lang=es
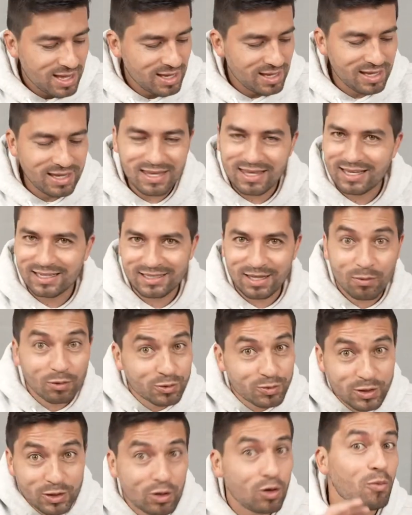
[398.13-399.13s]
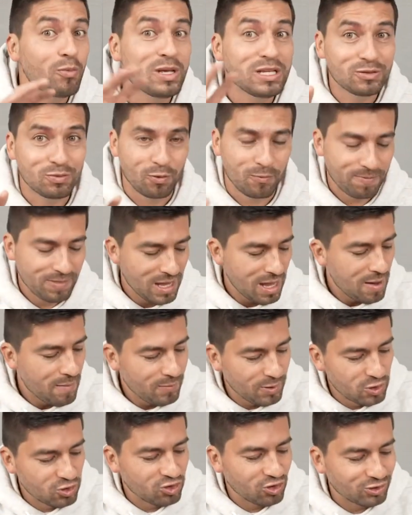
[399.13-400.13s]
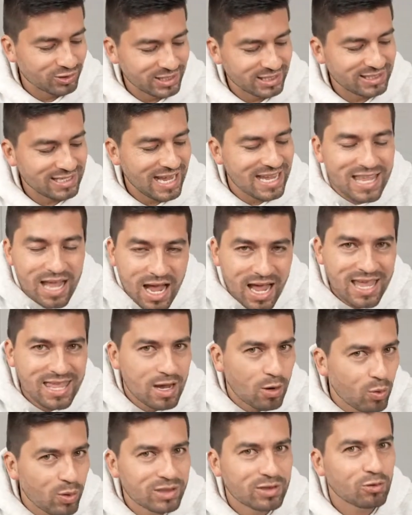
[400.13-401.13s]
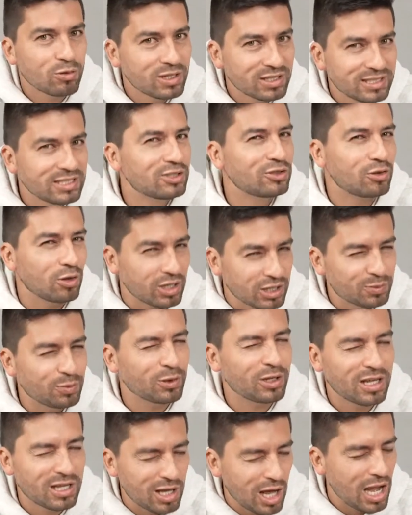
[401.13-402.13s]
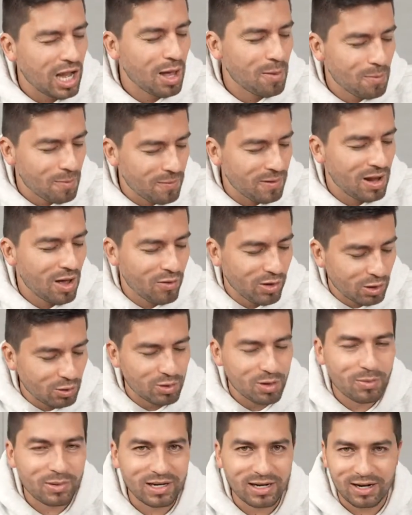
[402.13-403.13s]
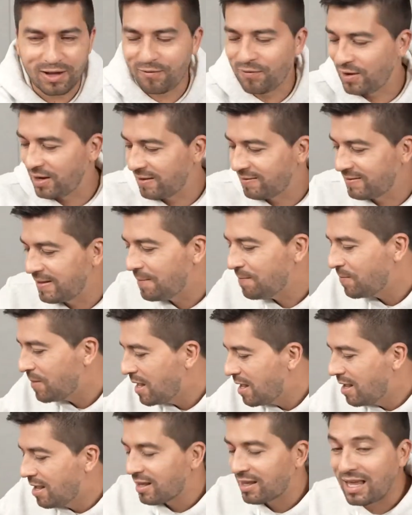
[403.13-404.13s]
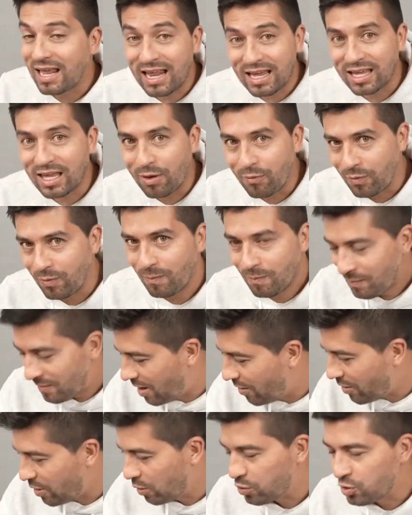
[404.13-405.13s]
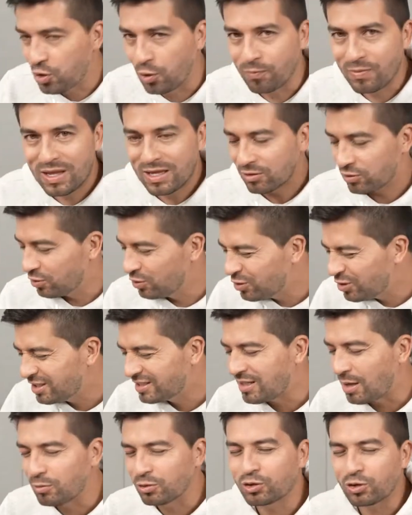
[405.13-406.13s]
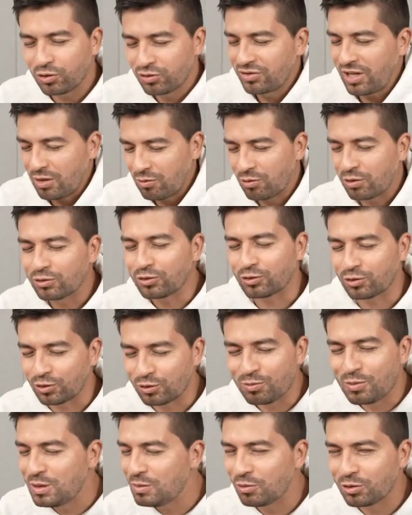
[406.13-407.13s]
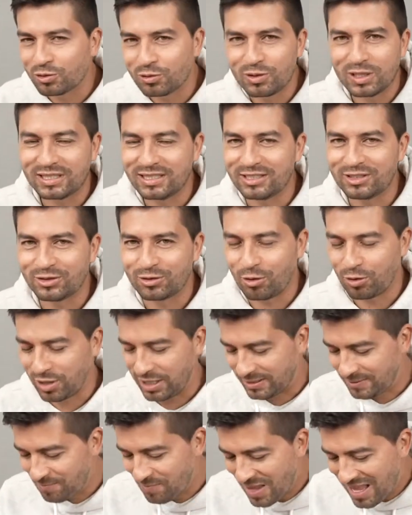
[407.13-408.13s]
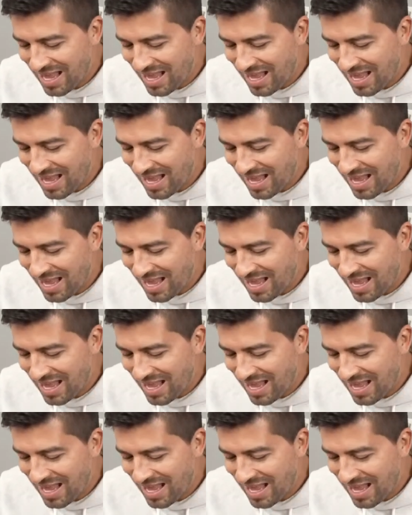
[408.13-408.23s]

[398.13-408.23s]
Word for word: y, estamos viendo lo mismo. Pero entonces ella, ella cuenta unas historias porque ya la, la ve de una manera diferente que la que la veo yo. Entonces nos estamos contando a nosotros mismos unas historias